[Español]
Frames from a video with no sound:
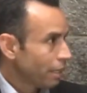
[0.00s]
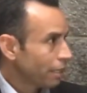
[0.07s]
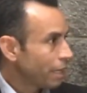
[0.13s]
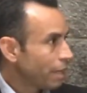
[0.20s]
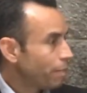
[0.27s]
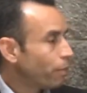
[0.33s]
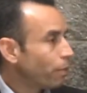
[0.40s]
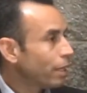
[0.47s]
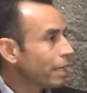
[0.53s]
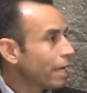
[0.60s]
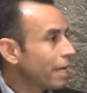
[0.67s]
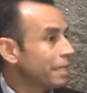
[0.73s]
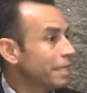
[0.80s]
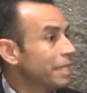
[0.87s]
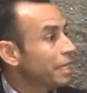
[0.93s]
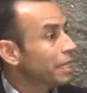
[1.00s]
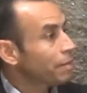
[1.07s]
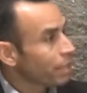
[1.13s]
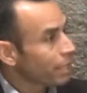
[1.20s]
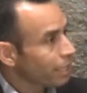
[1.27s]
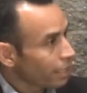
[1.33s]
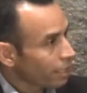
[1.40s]
que pueda
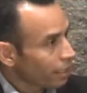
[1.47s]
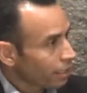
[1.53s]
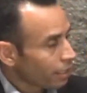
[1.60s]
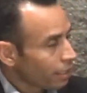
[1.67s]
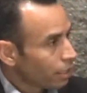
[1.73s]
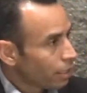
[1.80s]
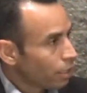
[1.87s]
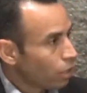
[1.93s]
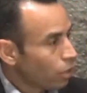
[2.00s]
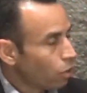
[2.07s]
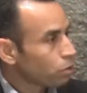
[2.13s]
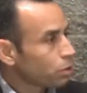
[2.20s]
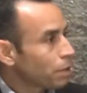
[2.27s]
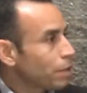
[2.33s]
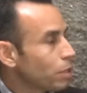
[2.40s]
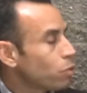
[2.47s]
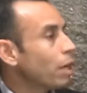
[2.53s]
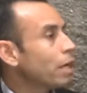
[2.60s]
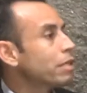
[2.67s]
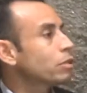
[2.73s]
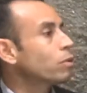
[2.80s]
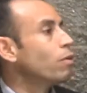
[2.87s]
dirimir los
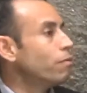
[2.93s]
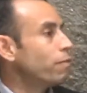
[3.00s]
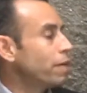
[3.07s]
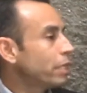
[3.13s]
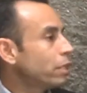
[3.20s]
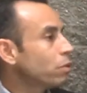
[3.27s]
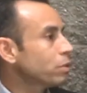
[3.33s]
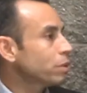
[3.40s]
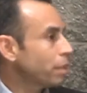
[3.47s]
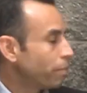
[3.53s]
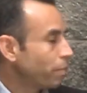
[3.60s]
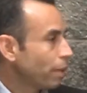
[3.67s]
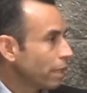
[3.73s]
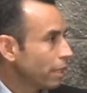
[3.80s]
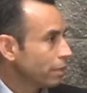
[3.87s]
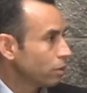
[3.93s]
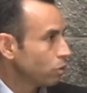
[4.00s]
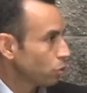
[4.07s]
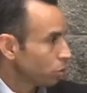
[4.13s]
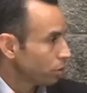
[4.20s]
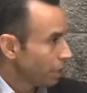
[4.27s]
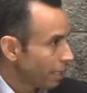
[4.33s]
eventuales conflictos que puedan
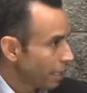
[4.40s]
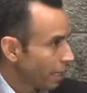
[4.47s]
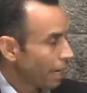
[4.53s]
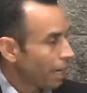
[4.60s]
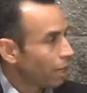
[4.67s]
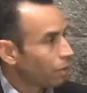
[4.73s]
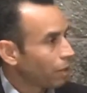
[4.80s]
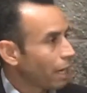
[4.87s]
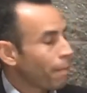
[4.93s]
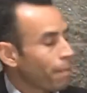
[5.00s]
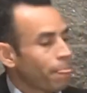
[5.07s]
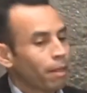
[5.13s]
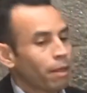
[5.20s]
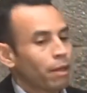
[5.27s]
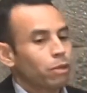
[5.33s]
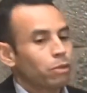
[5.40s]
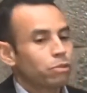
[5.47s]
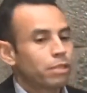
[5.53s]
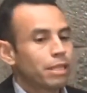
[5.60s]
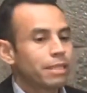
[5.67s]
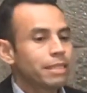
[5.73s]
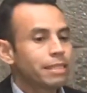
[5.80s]
suceder. Ahora,
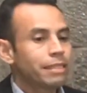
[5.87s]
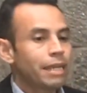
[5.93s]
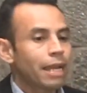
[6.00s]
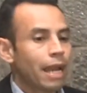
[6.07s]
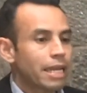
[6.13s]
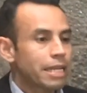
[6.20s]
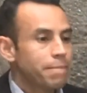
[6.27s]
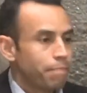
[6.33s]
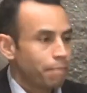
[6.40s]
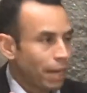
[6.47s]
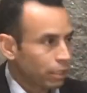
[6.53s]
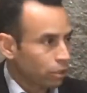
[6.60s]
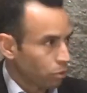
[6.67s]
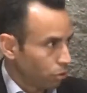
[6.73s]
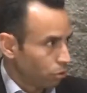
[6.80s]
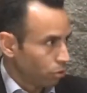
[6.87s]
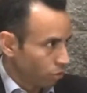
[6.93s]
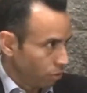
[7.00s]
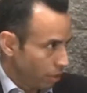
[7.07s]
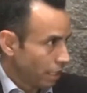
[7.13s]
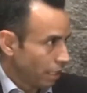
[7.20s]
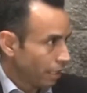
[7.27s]
Usted dice, hay impactos.
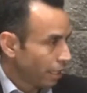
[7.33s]
Sí,